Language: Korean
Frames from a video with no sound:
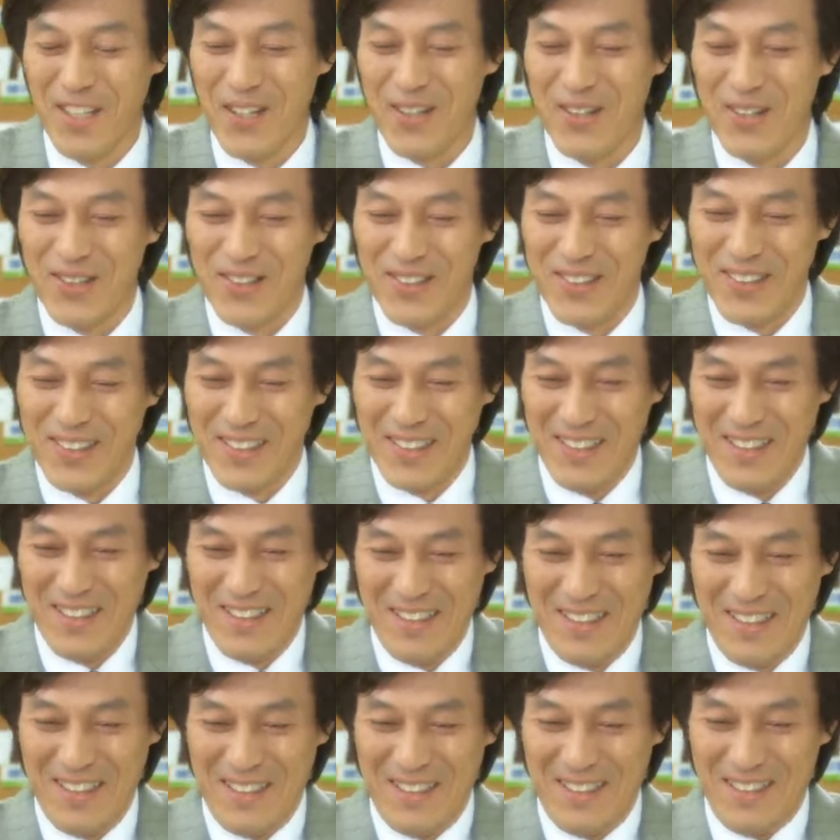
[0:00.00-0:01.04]
그래요.
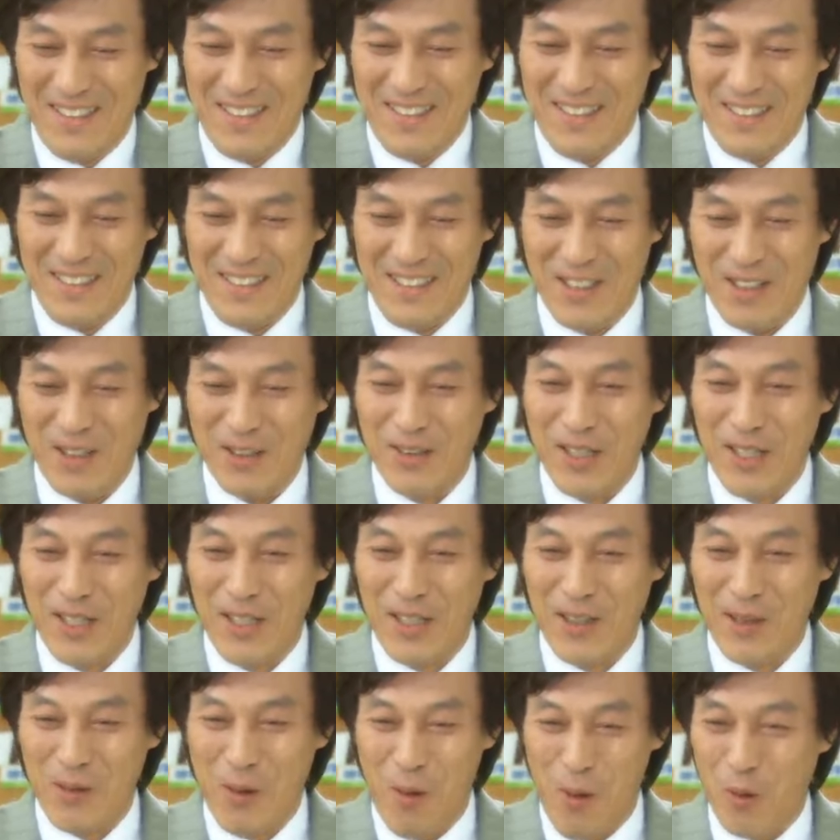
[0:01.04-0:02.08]
그런
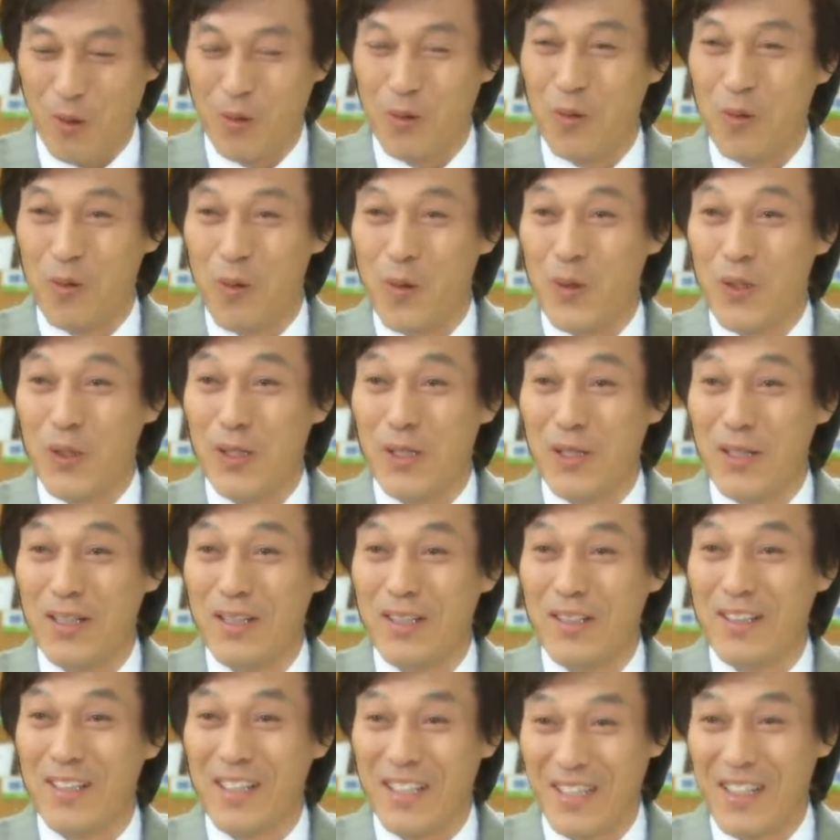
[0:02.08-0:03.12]
날이 꼭
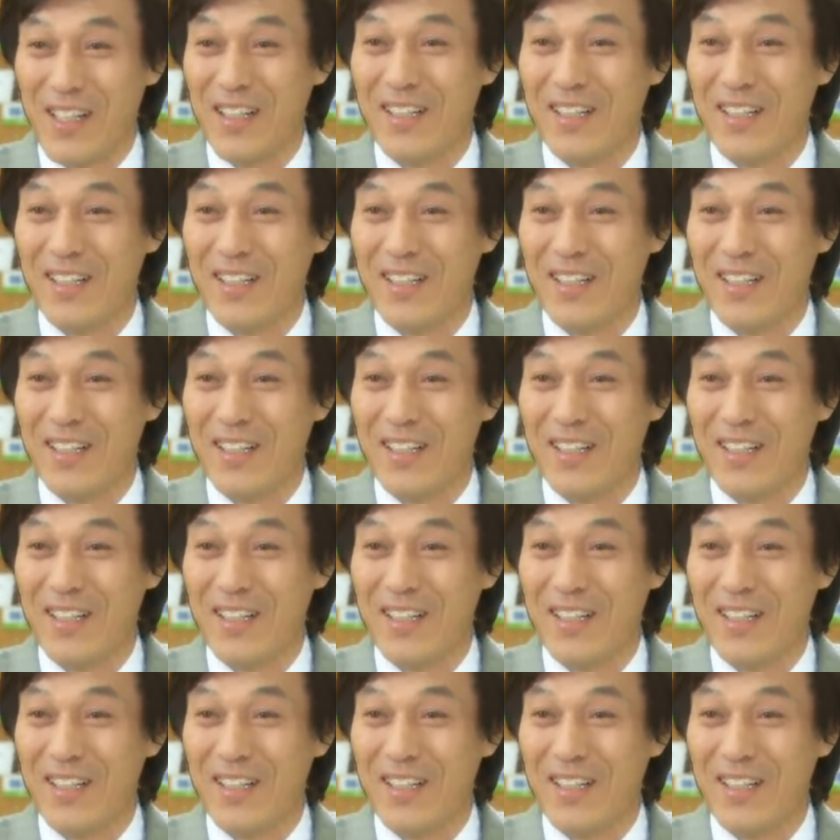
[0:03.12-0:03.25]
오길.